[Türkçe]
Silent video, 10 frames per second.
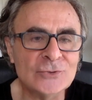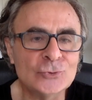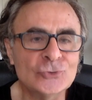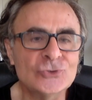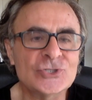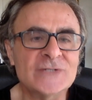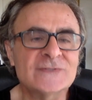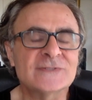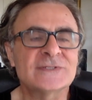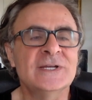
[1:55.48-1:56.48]

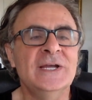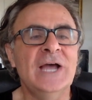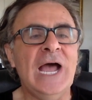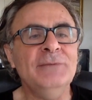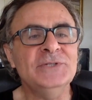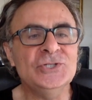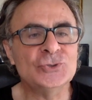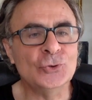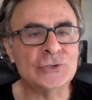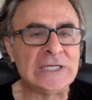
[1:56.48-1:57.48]
kurtulacaksınız hem de
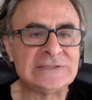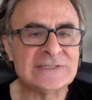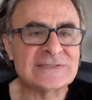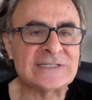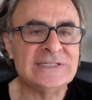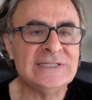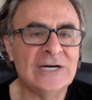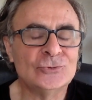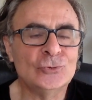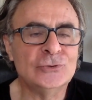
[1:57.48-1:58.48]
iç organlarınızdaki
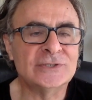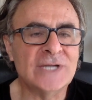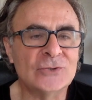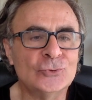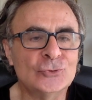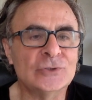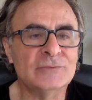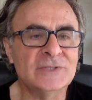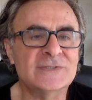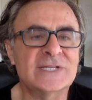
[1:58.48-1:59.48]
yağ dokularından
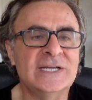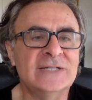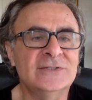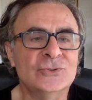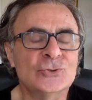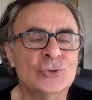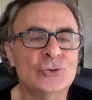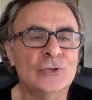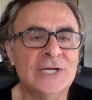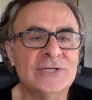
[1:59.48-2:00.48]
kurtulmanız gerektiğini
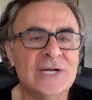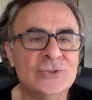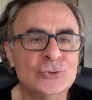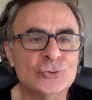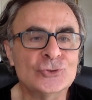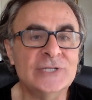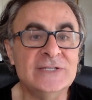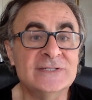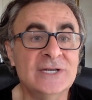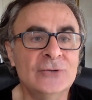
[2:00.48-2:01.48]
söylüyorlar. Yani sonuçta
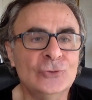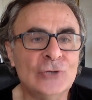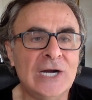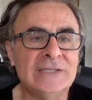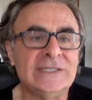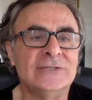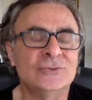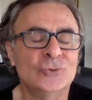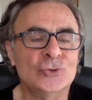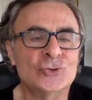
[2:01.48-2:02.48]
iskeletor haline
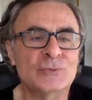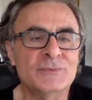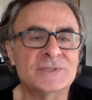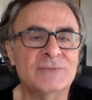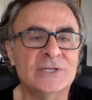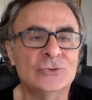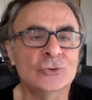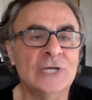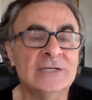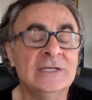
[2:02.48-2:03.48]
dönüşmemizi bekliyorlar.